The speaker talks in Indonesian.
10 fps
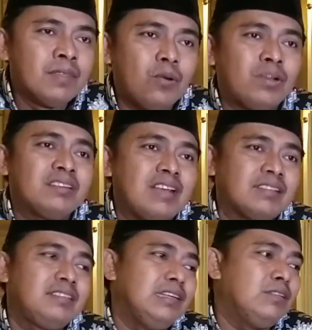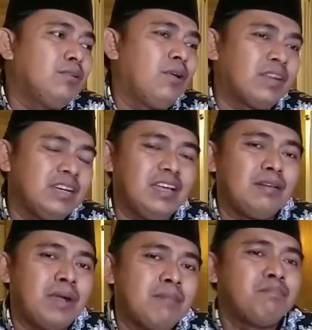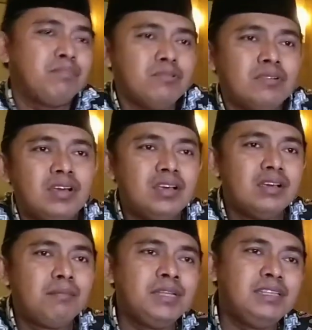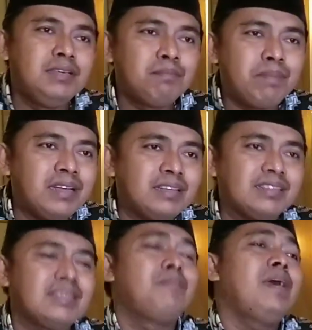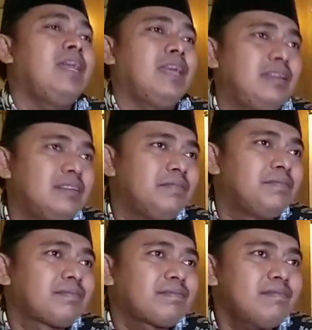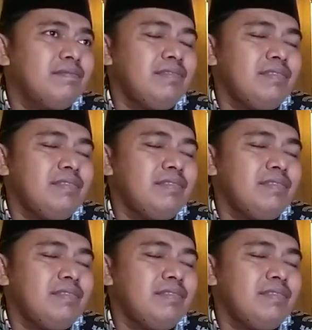Orang sakti itu orang yang mampu menyimpan kesabaran. Hmm.